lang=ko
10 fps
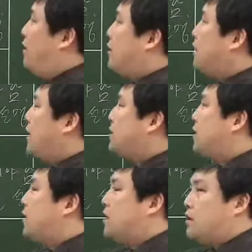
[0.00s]

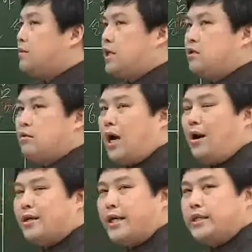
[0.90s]
그랬을 때 그럼 제시문
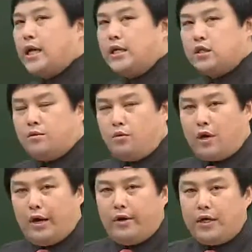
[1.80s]
가와나의 차이점이
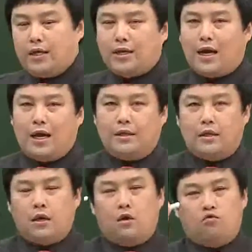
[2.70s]
뭔가요? 일단
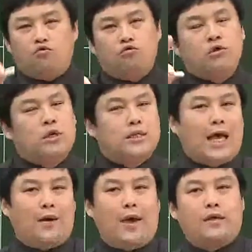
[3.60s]
운의
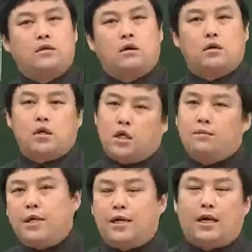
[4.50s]
사회적
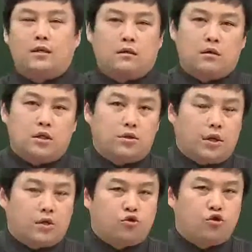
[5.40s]
의미라는 것이
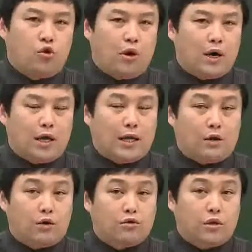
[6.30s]
되게 중요하게
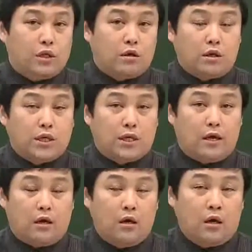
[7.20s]
다뤄지고 있는
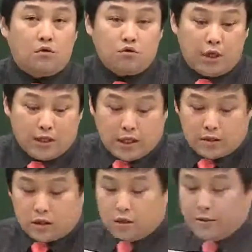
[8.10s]
거잖아요. 운의
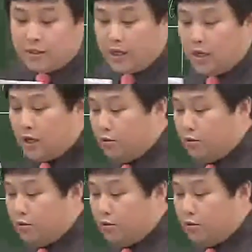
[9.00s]
사회적 의미를 생각해